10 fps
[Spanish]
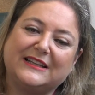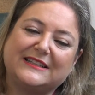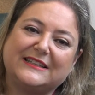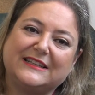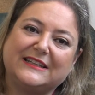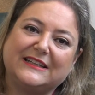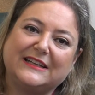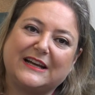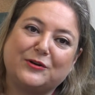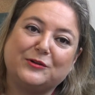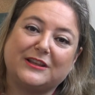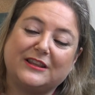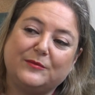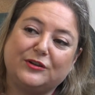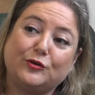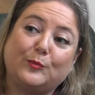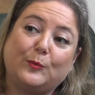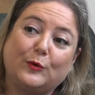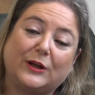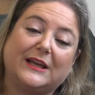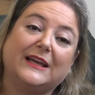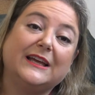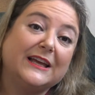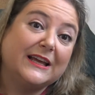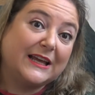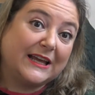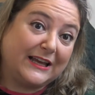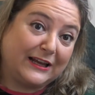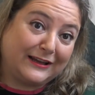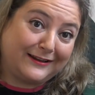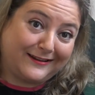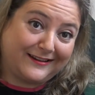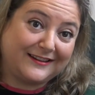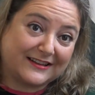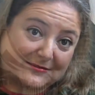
ese acontecimiento porque eh, ya